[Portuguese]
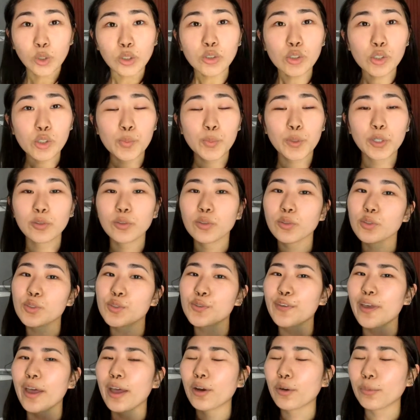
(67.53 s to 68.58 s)
Todos os produtos
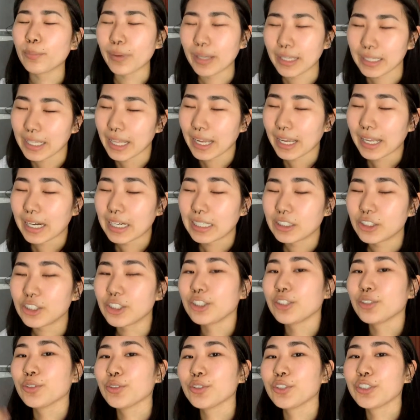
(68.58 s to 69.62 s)
vieram bem
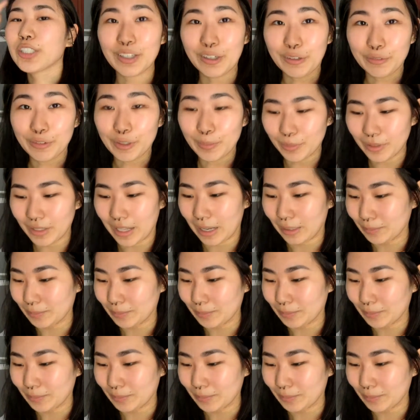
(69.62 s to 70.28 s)
lacradinhos, então vamos lá